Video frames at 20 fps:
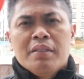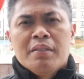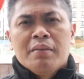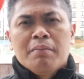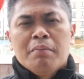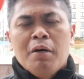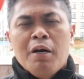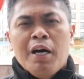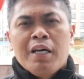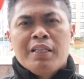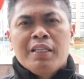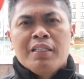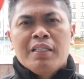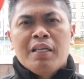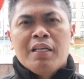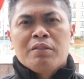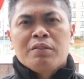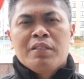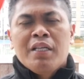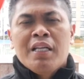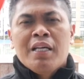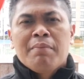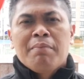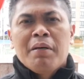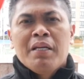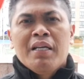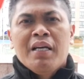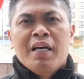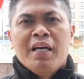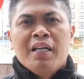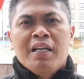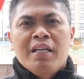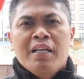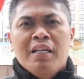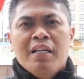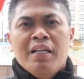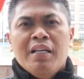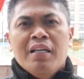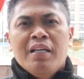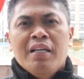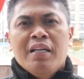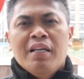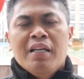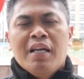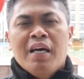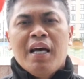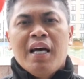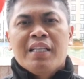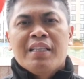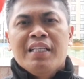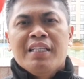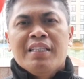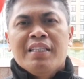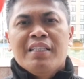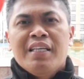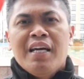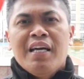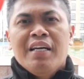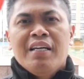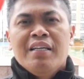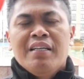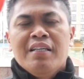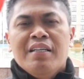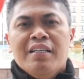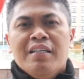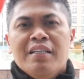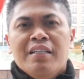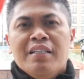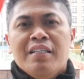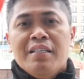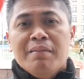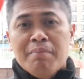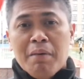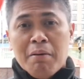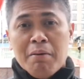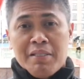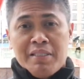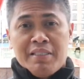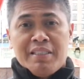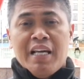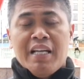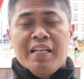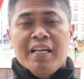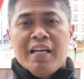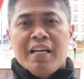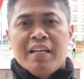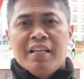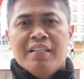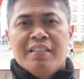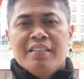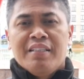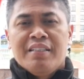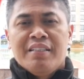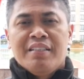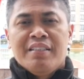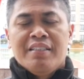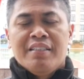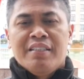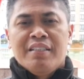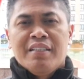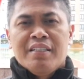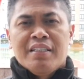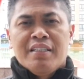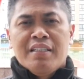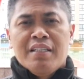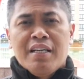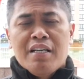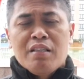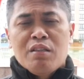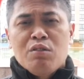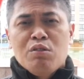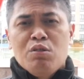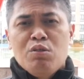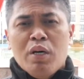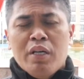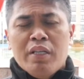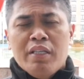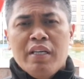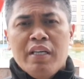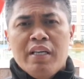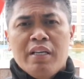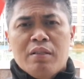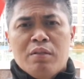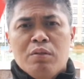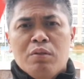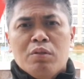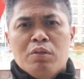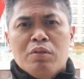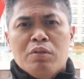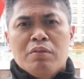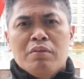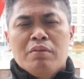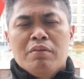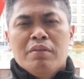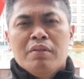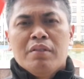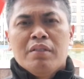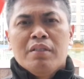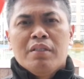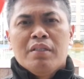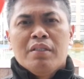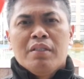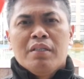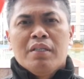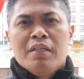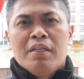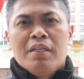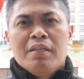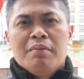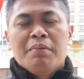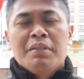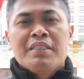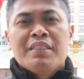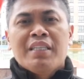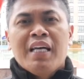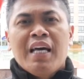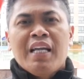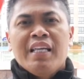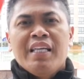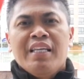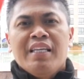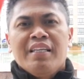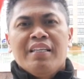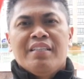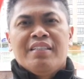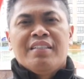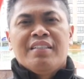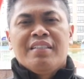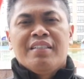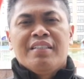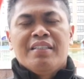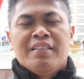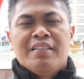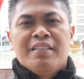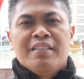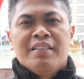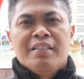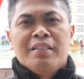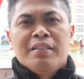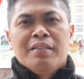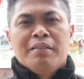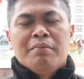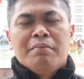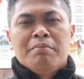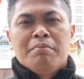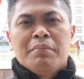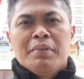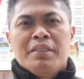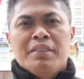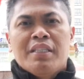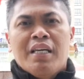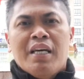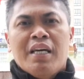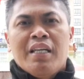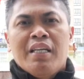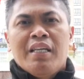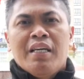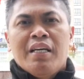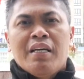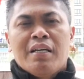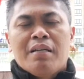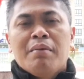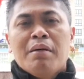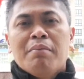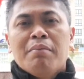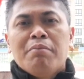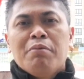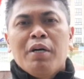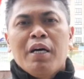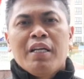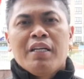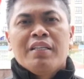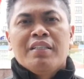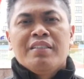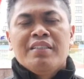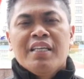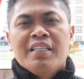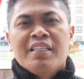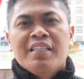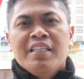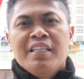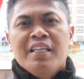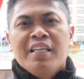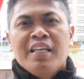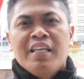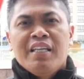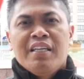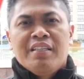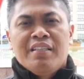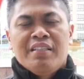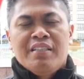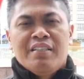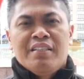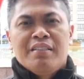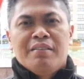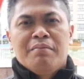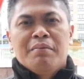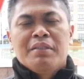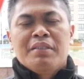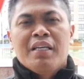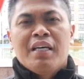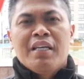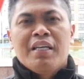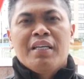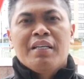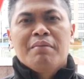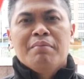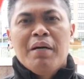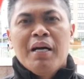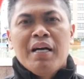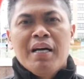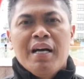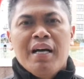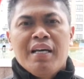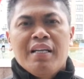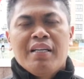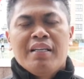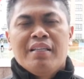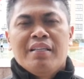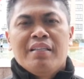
bahwa atlet harus dihadapkan dengan atlet yang di bawah standar dengan tujuannya yaitu untuk e, mencari mencari kemampuan jati diri, mencari kebanggaan,